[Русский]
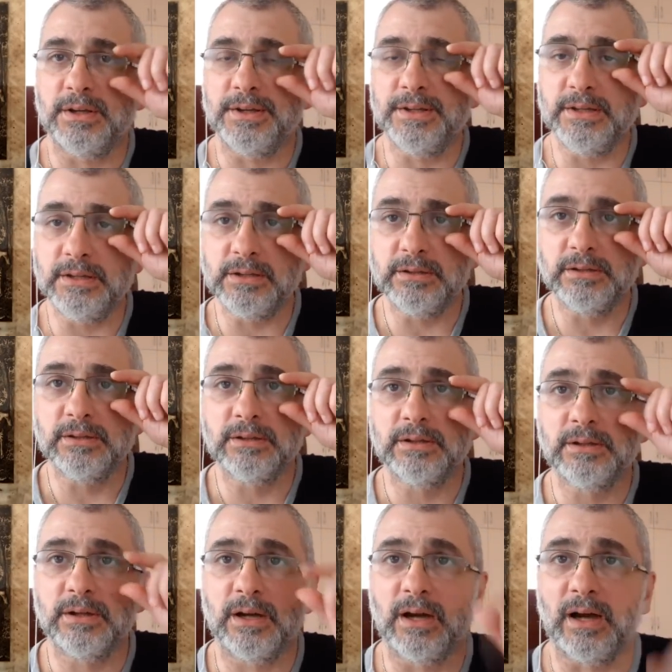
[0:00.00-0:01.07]
И
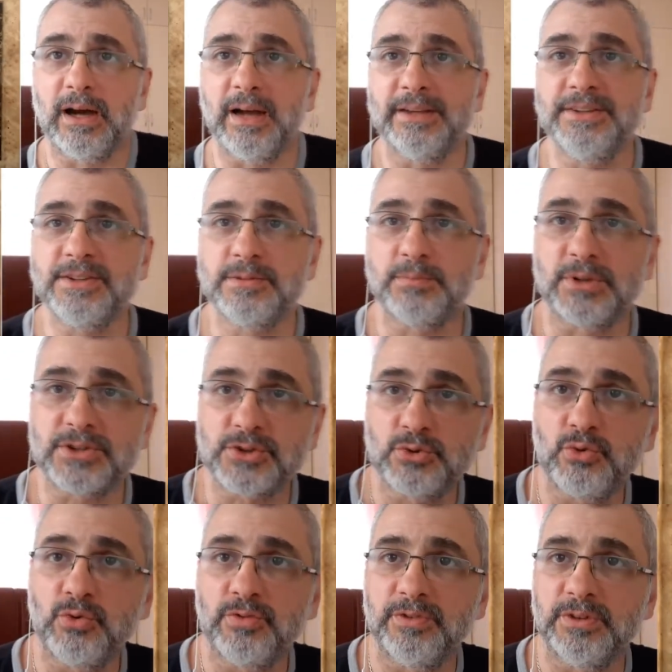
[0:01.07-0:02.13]
из
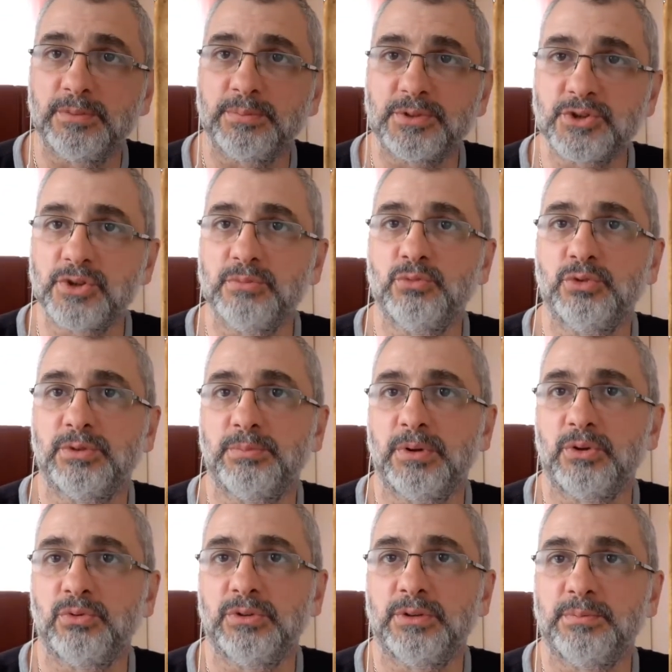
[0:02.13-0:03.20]
Московии почему-то по
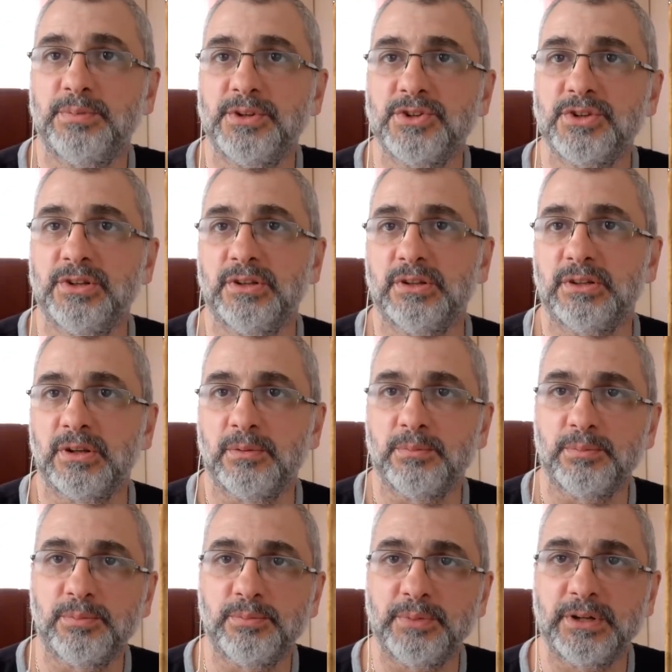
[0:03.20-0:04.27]
какой-то причине там
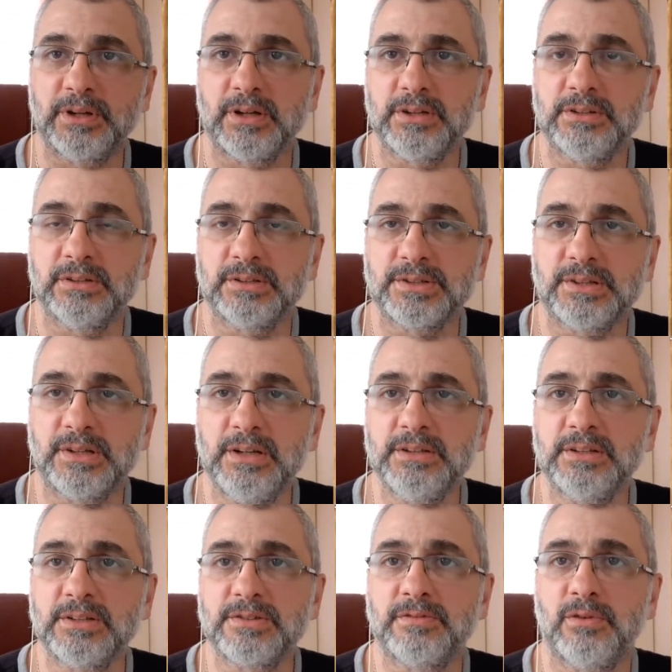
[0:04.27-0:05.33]
прекратилось
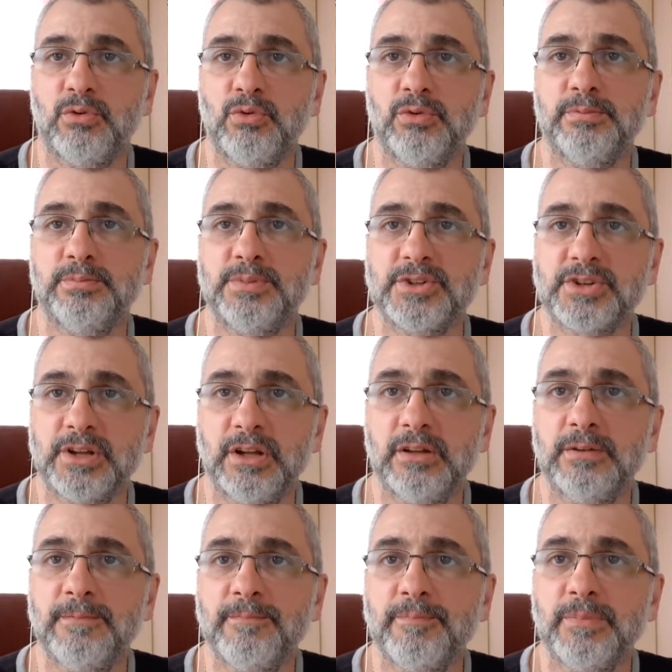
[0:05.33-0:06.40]
строительство, он
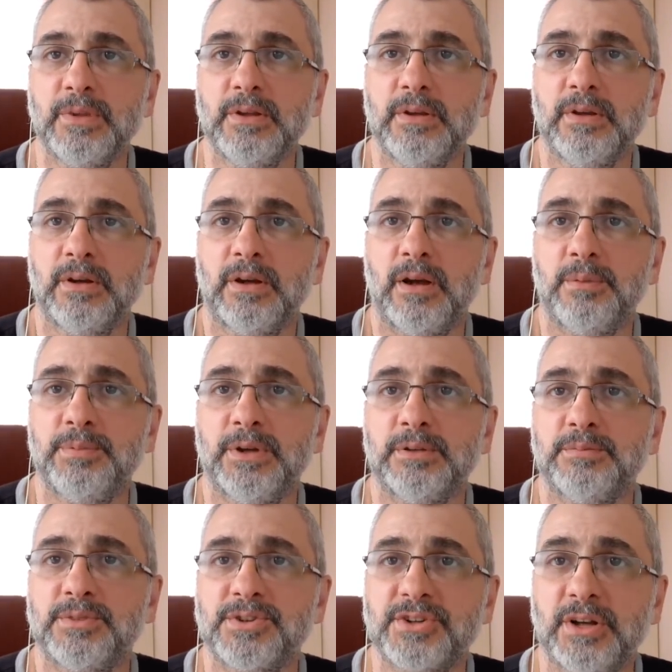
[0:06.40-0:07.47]
бежал
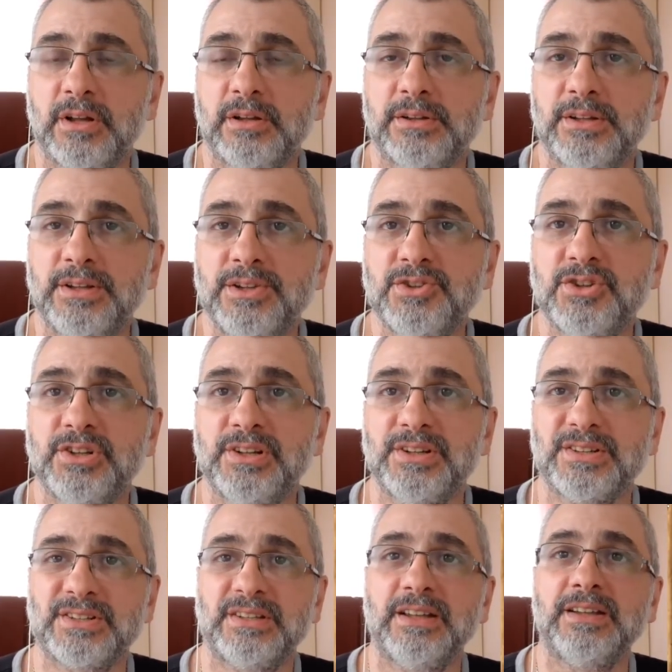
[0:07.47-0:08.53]
опять бежал и
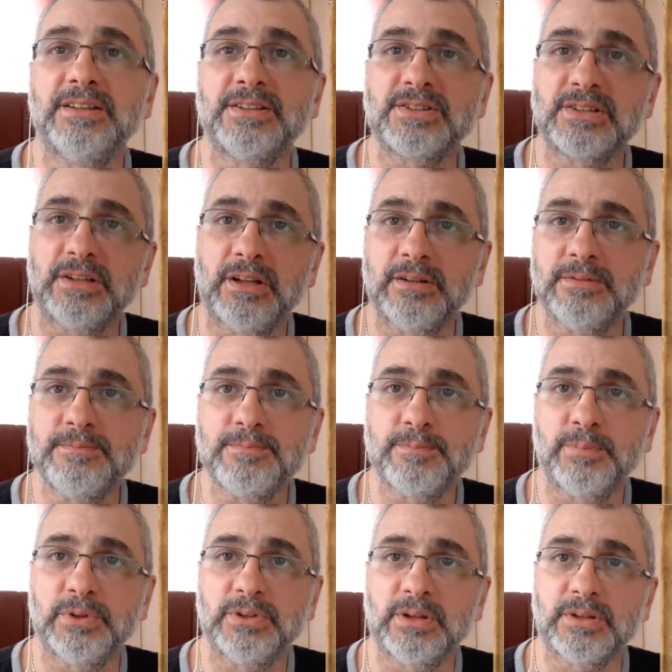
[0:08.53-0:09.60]
через Дагестан
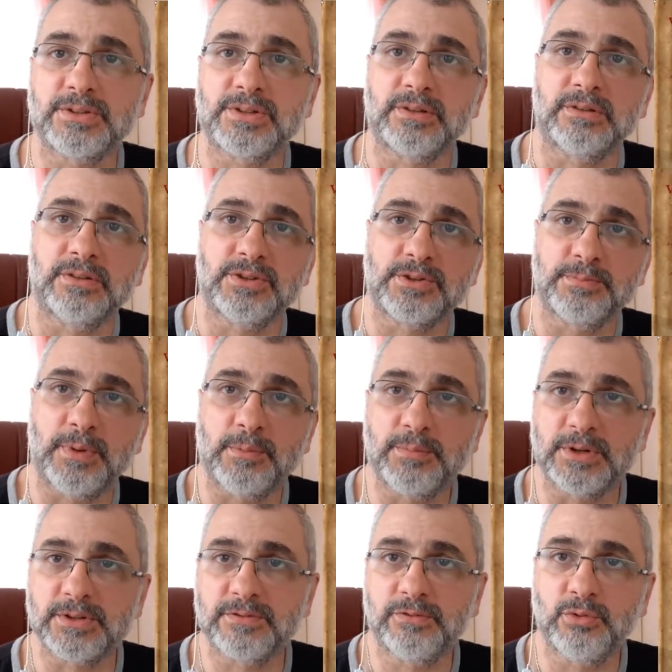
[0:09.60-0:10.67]
пытался значит,
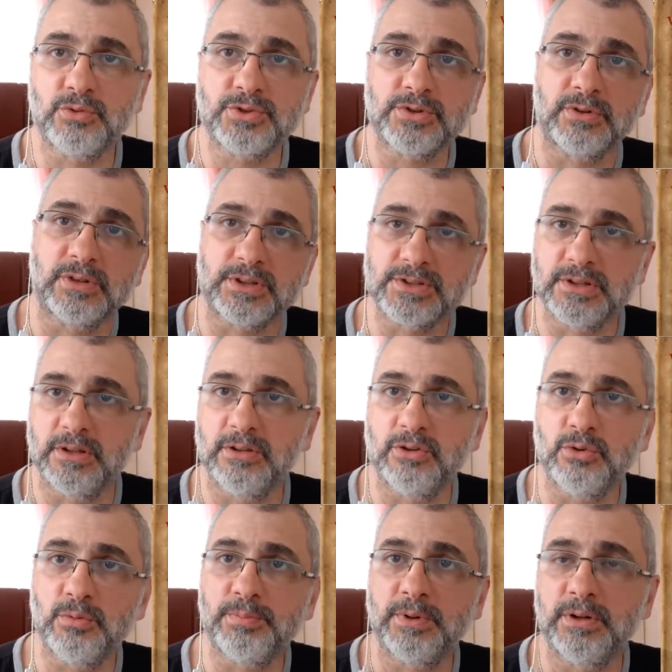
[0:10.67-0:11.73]
попасть в Турцию,
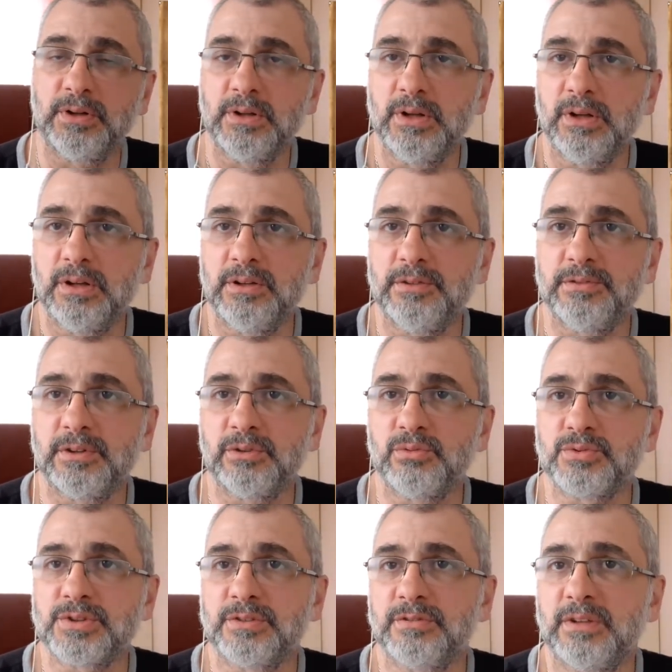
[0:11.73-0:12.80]
Константинополь и
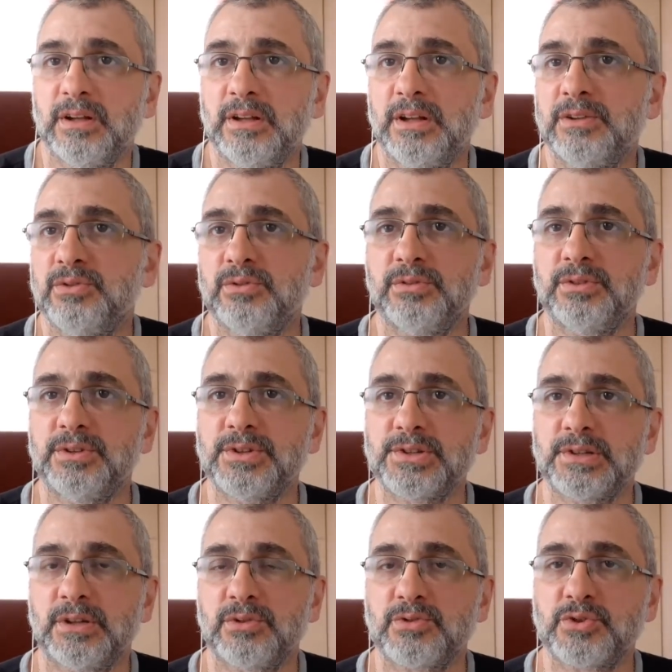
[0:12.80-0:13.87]
вернуться в Голландию. Не
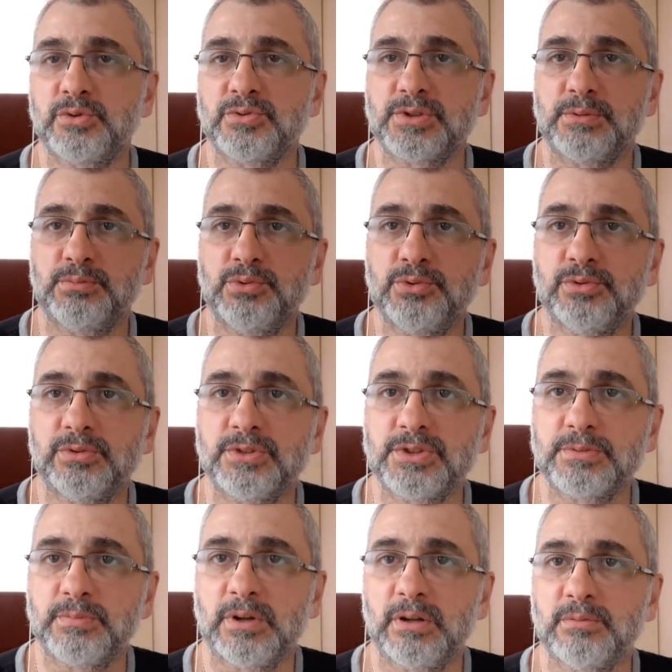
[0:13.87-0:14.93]
знаю, что за путь он
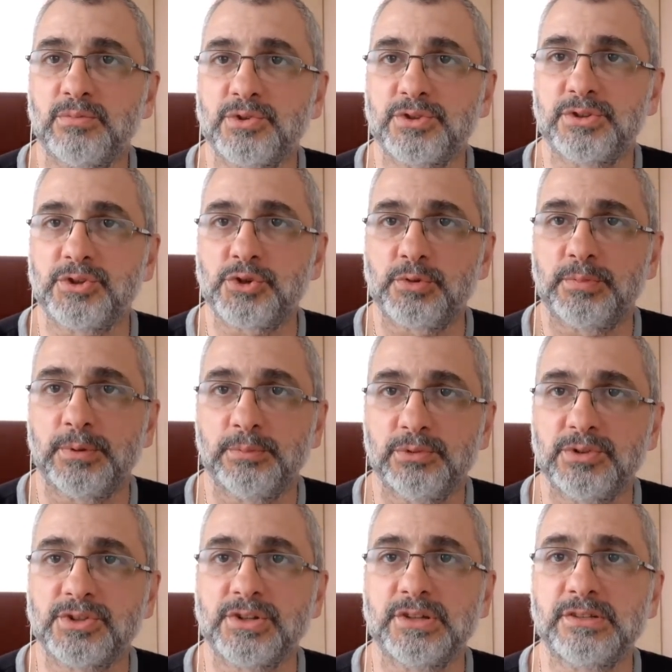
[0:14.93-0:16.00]
избрал, может, еще
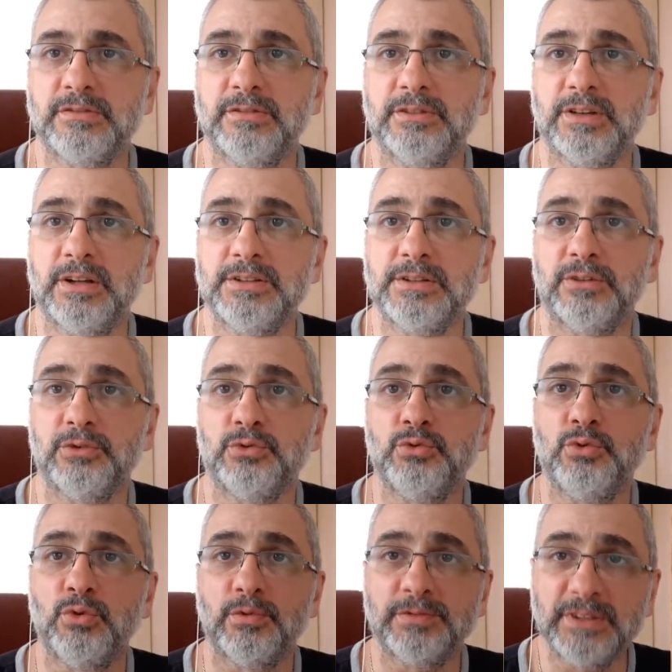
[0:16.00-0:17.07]
попутешествовать хотел.
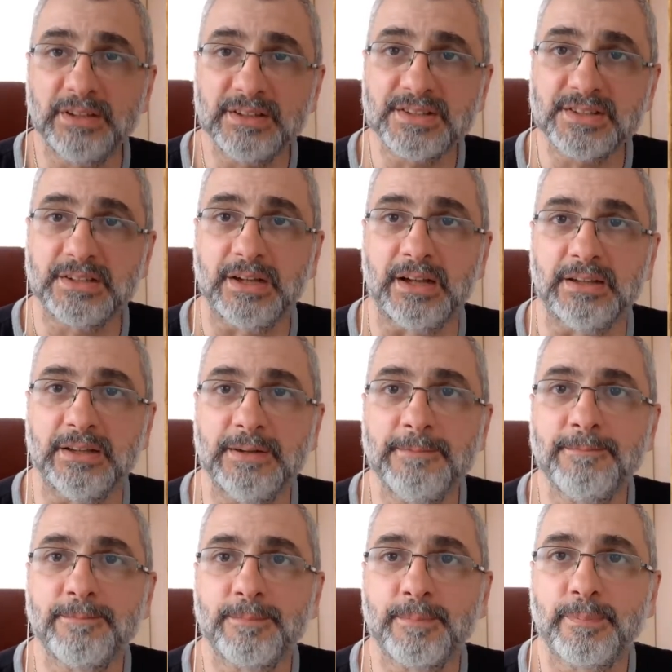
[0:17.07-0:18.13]
Но в
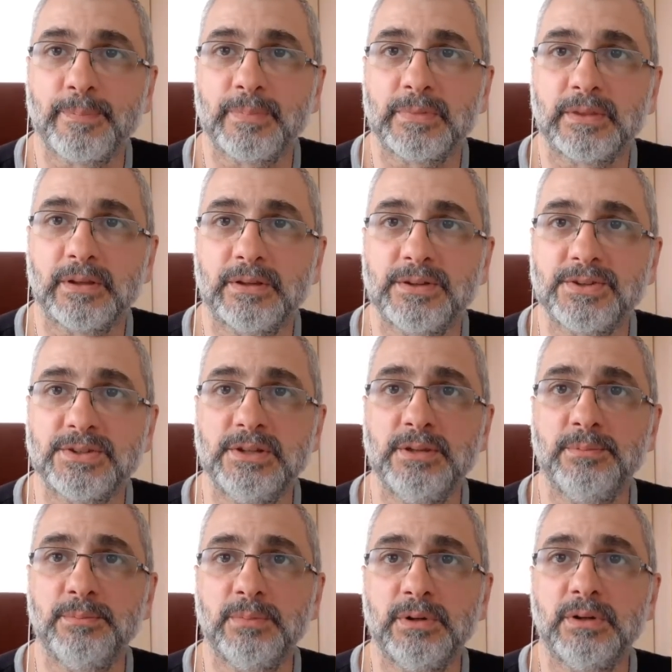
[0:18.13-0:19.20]
Дагестане с
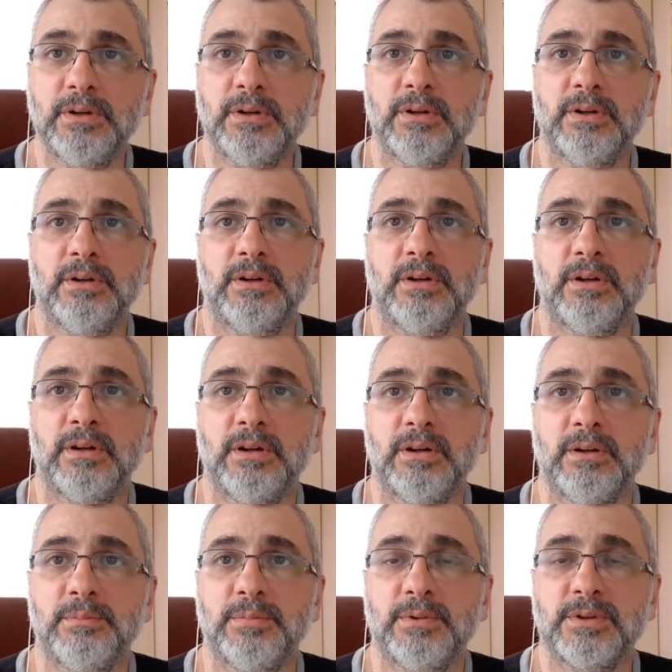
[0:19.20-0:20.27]
ним
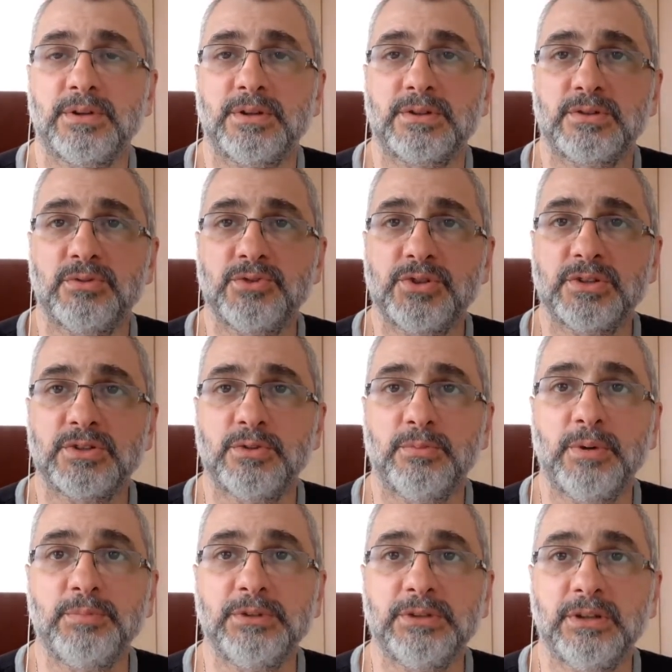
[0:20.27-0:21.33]
а, э, случилась
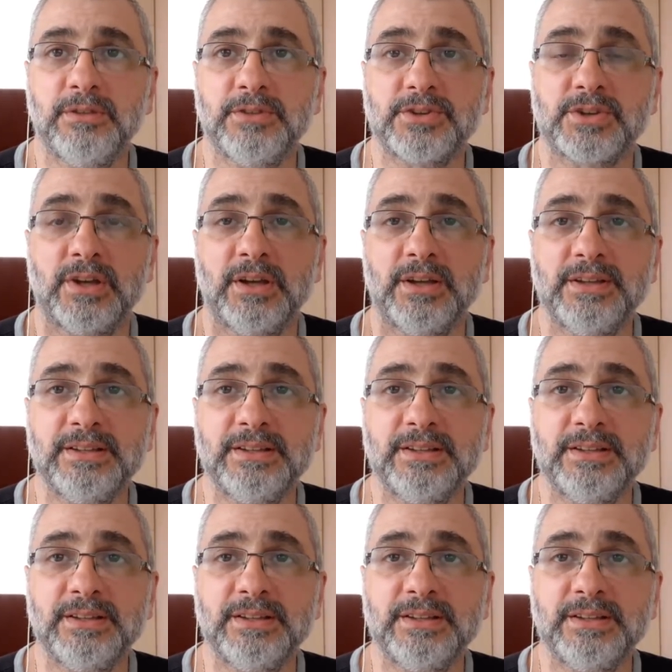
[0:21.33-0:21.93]
любопытная вещь.